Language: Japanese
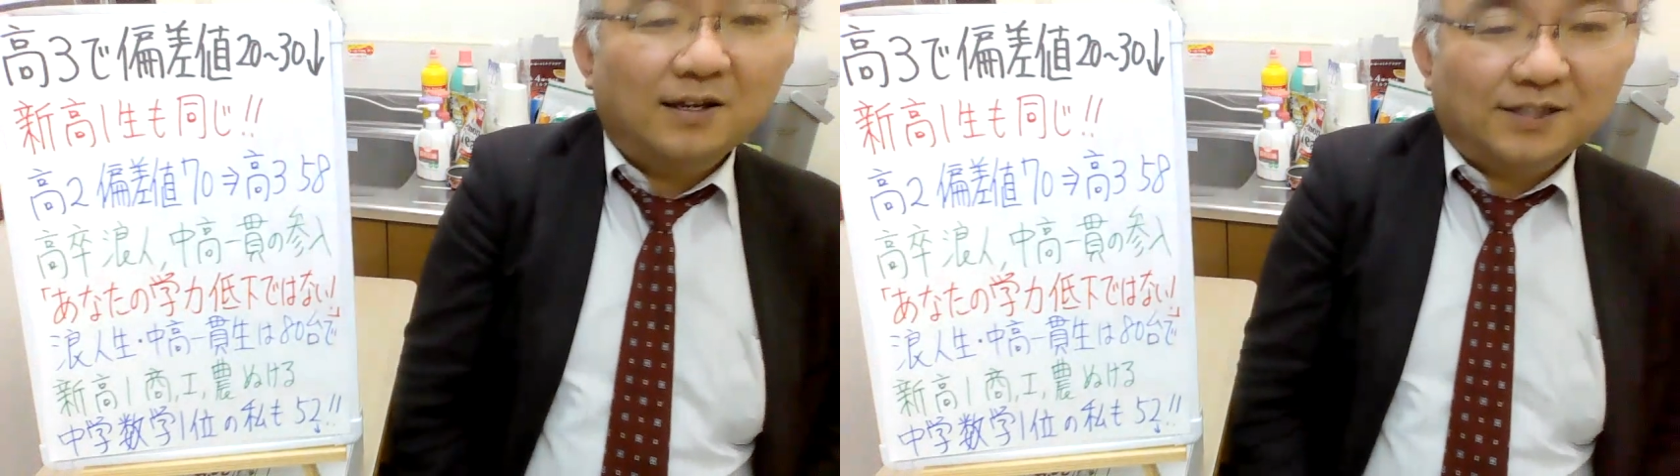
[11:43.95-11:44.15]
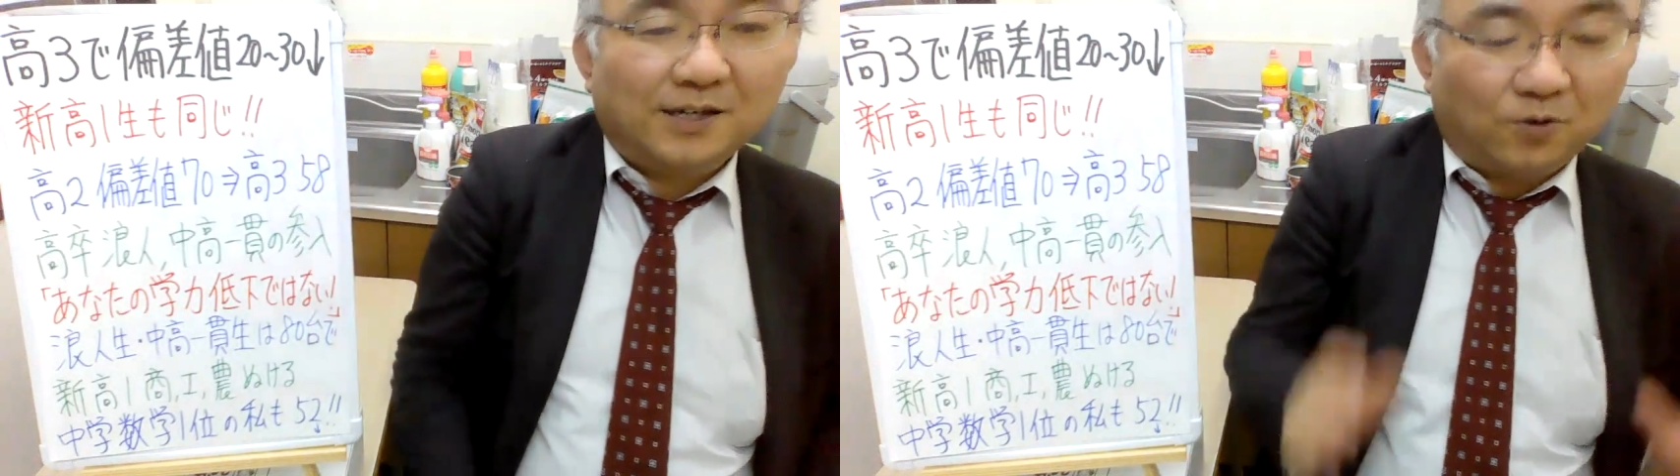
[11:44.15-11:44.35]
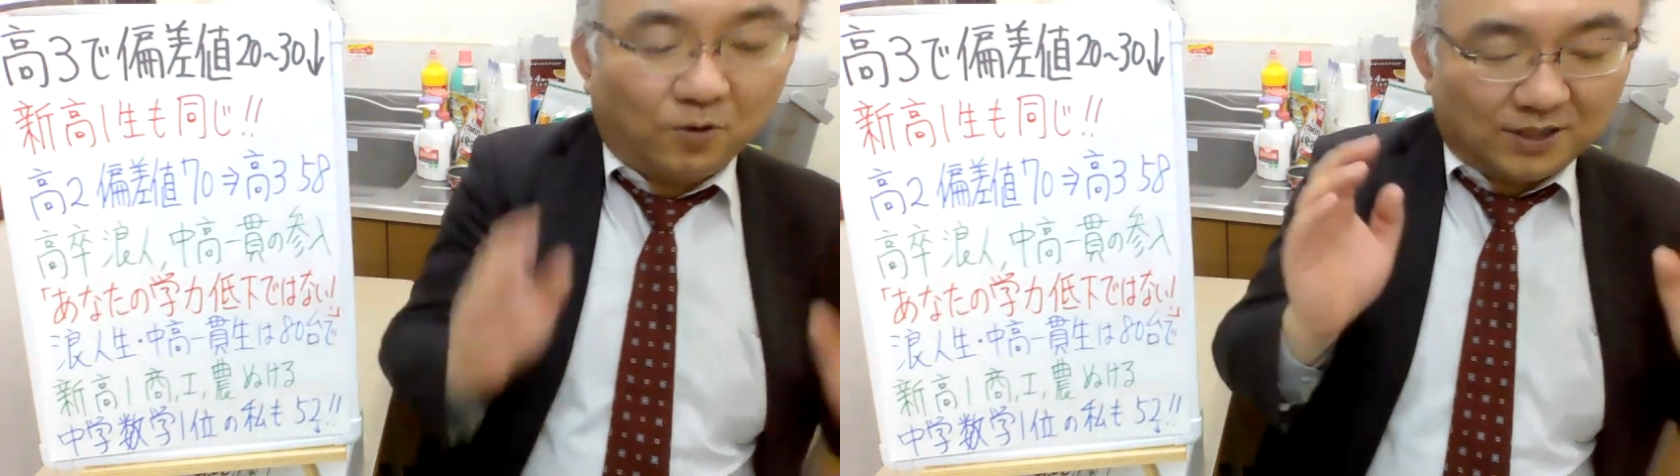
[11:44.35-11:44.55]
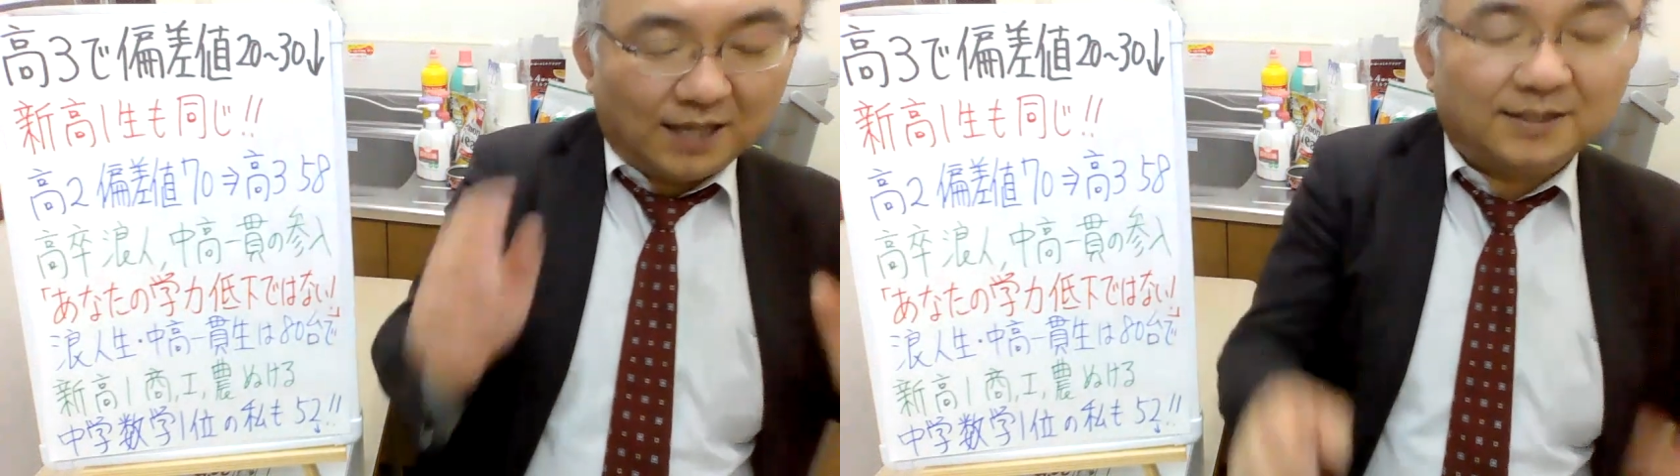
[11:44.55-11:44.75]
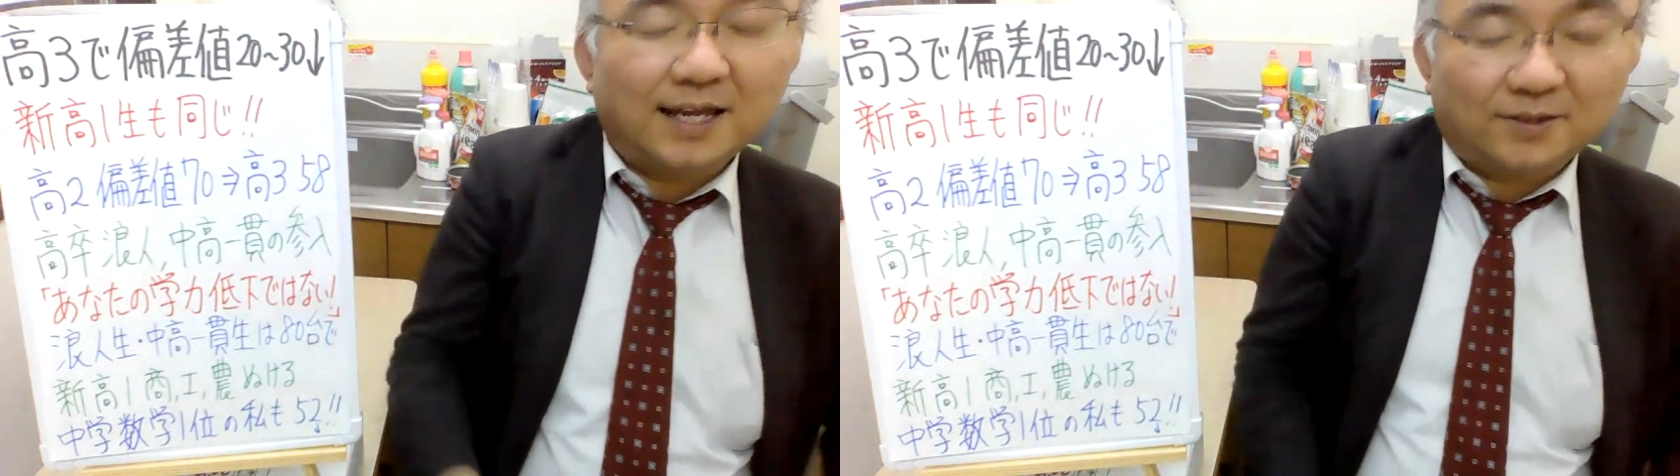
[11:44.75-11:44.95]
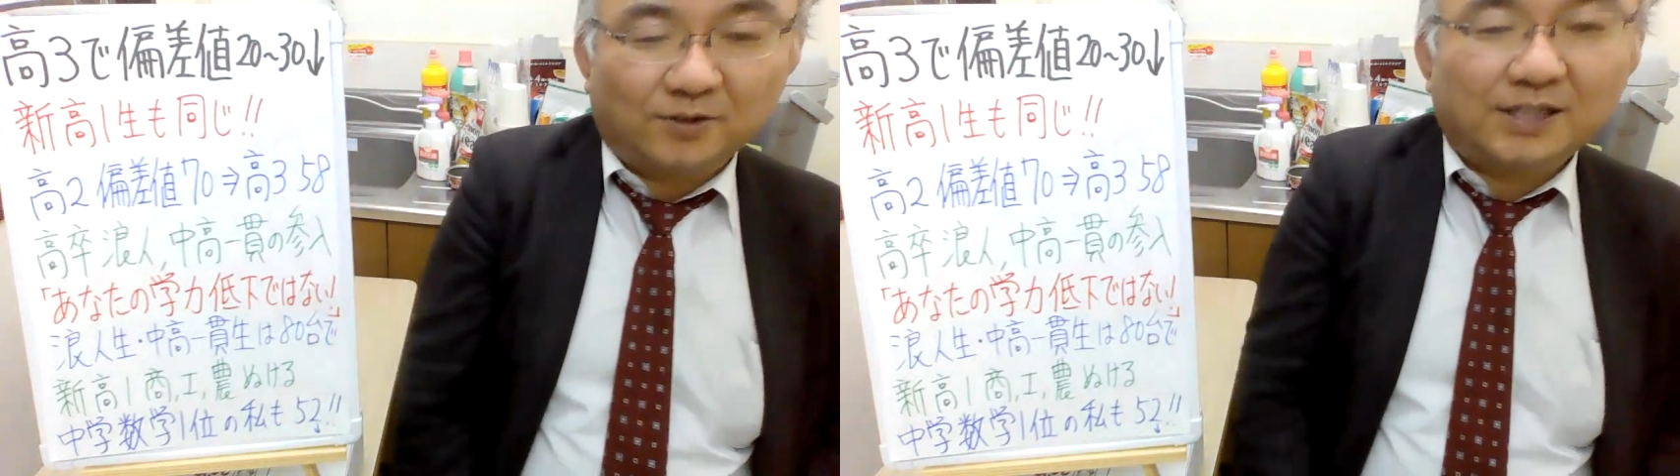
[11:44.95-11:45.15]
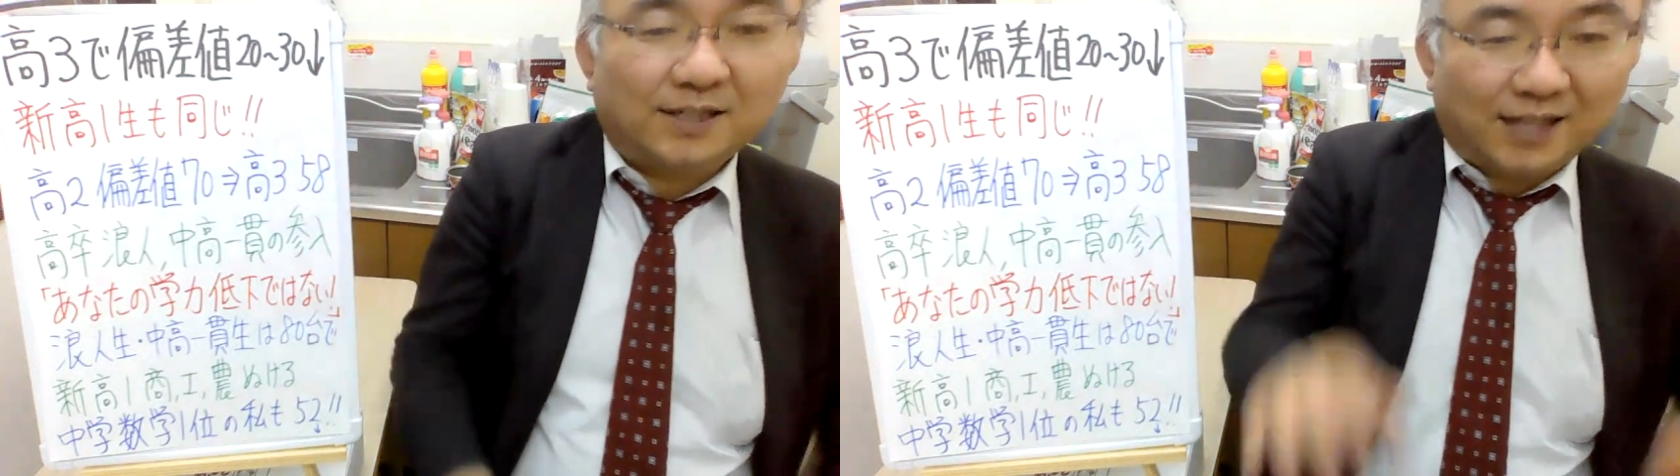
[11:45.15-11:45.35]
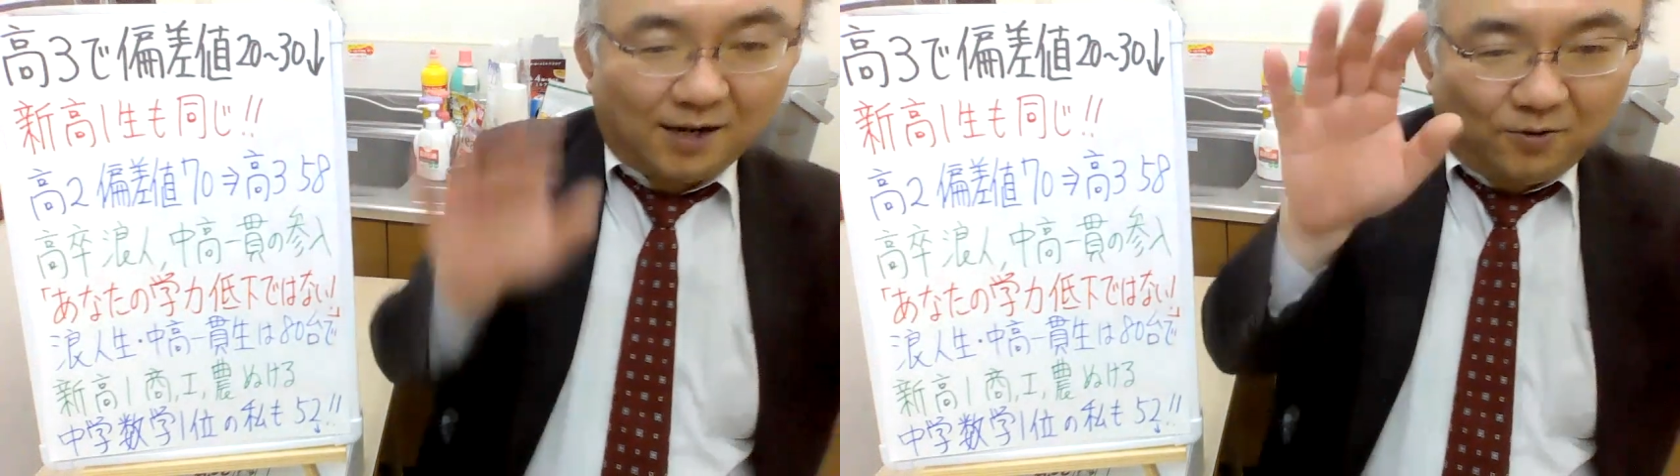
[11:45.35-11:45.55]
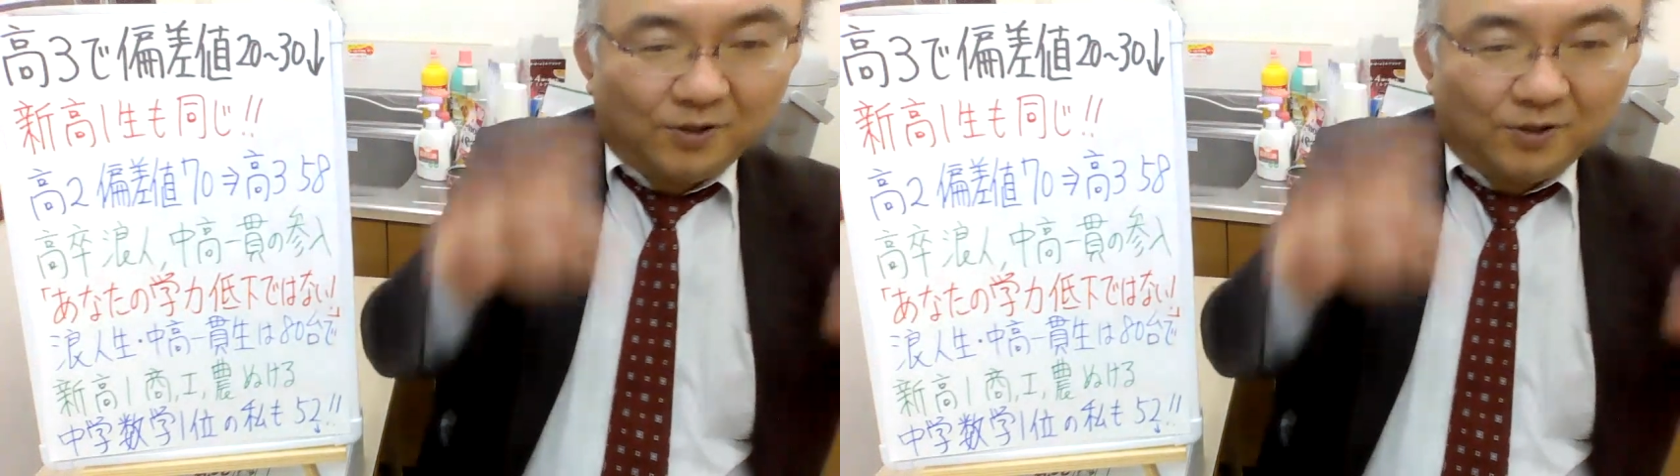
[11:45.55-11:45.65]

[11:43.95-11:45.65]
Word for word: 新高3生として下の